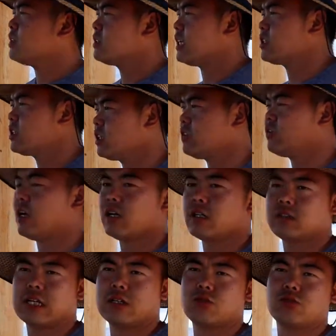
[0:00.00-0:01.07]
在这个地方
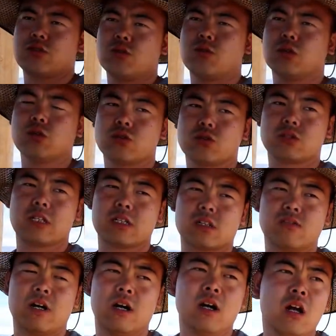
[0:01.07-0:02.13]
在举行活动的时候，在这里
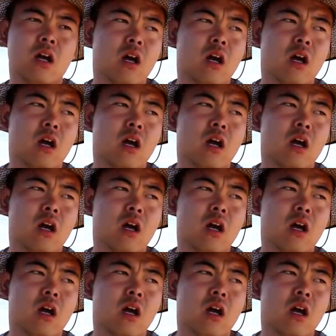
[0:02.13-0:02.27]
地方，